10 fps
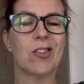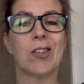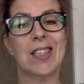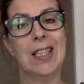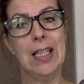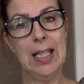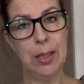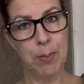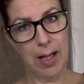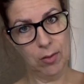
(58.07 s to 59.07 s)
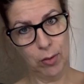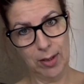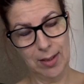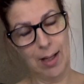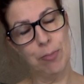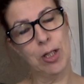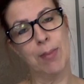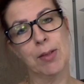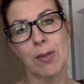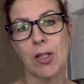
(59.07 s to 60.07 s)
Sollte ich sie nicht beantwortet habe,
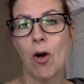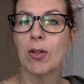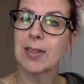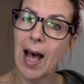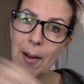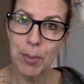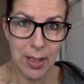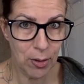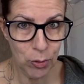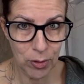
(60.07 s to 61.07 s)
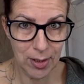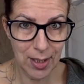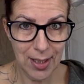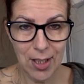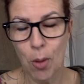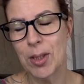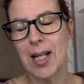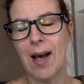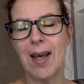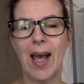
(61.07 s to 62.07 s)
schreibt es mir auch da bitte unten in die
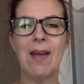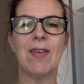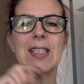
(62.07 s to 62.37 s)
Kommentare rein,